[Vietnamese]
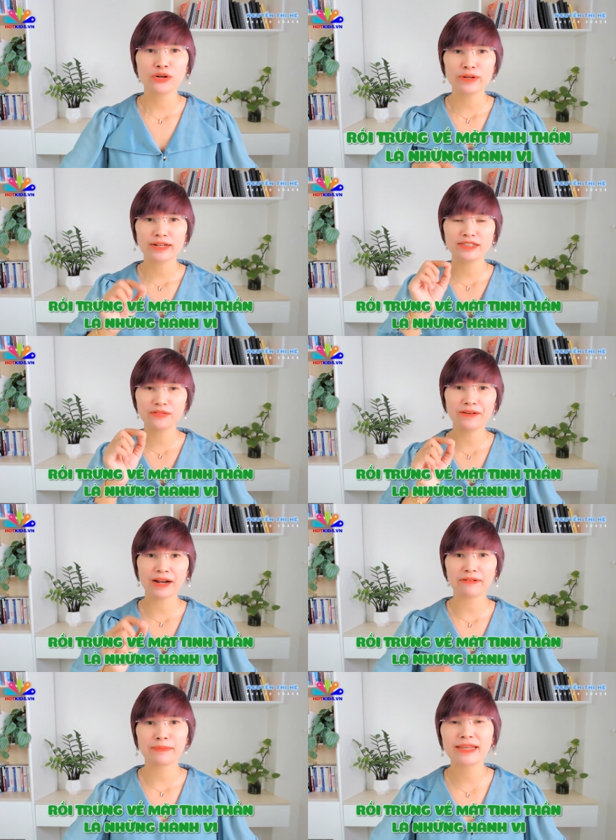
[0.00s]
rồi à, trừng
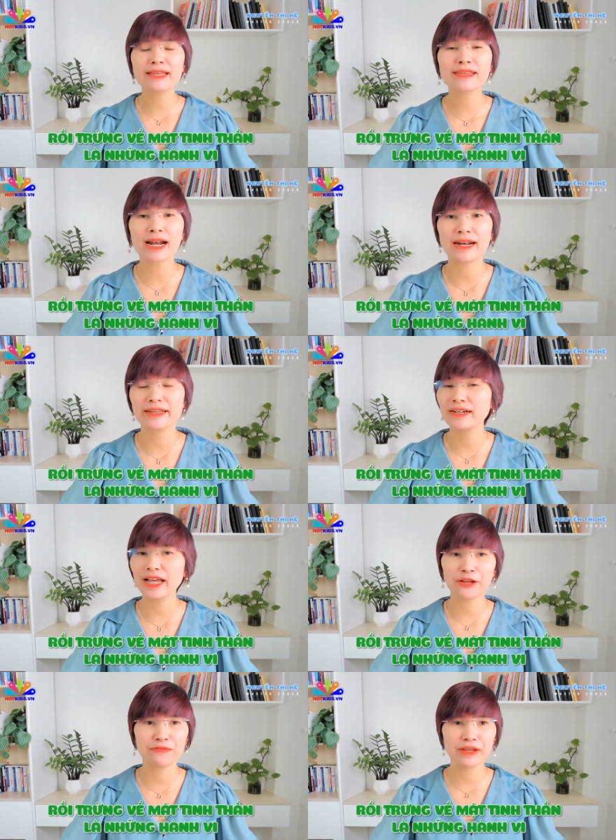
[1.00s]
phạt vào mặt tinh thần là những
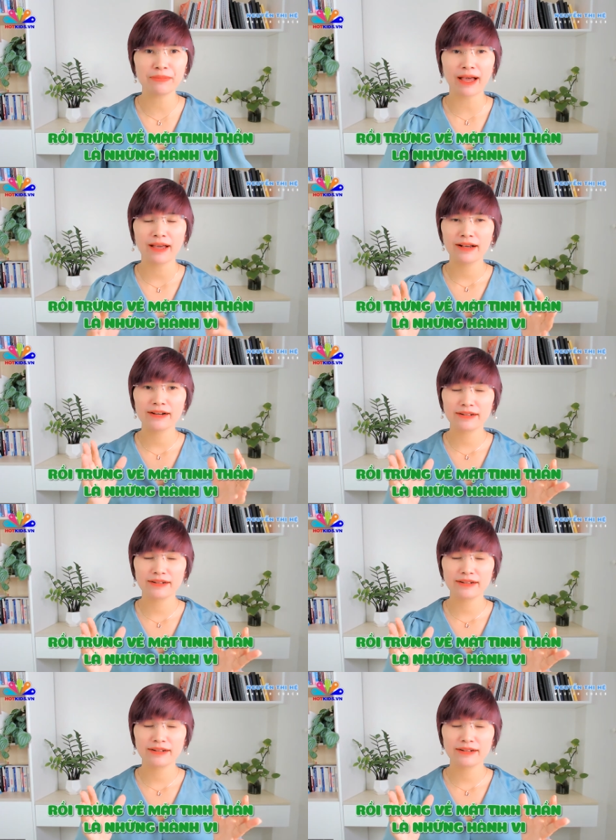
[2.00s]
cái hành vi mà